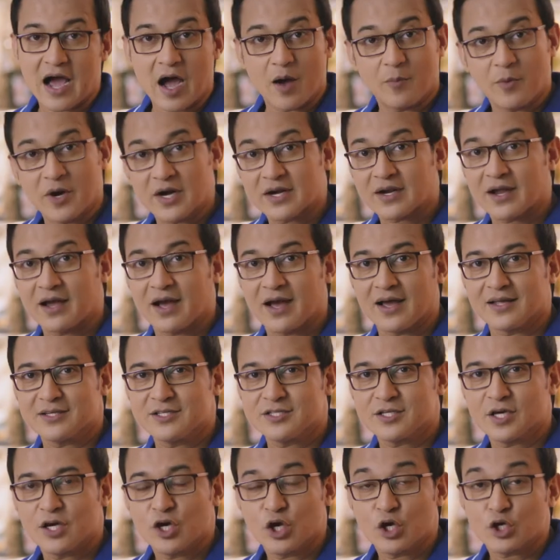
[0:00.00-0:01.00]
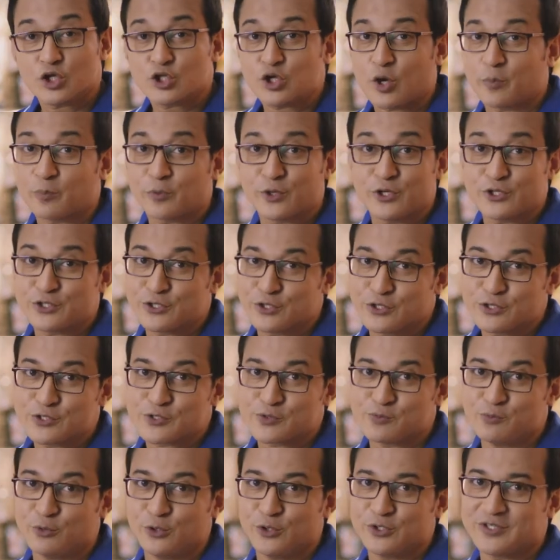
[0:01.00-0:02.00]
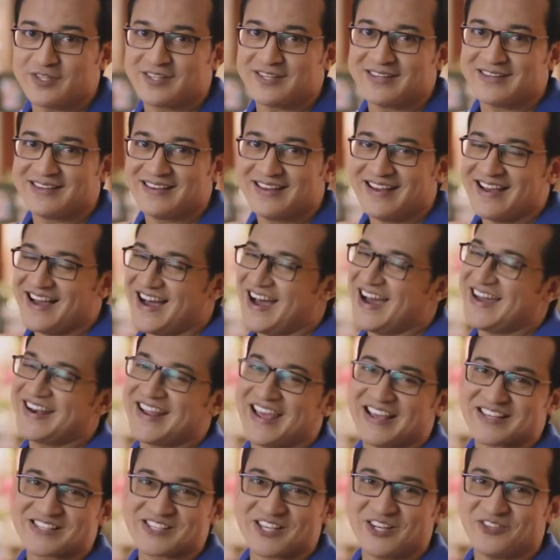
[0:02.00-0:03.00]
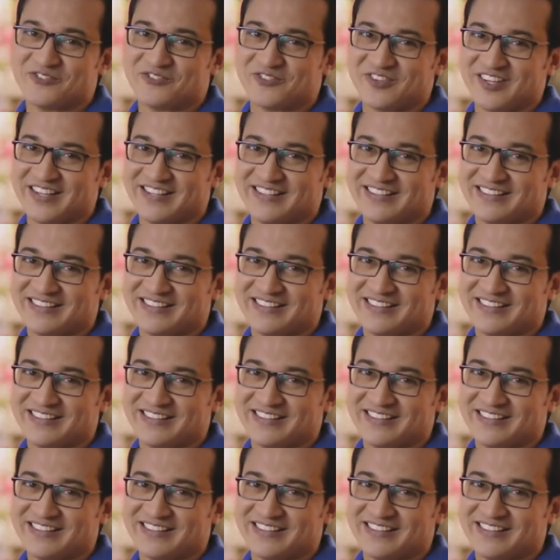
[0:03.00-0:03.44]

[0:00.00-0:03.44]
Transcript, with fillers: আমার কাজ সব কিছুই স্মুথ আর হ্যাসেল ফ্রি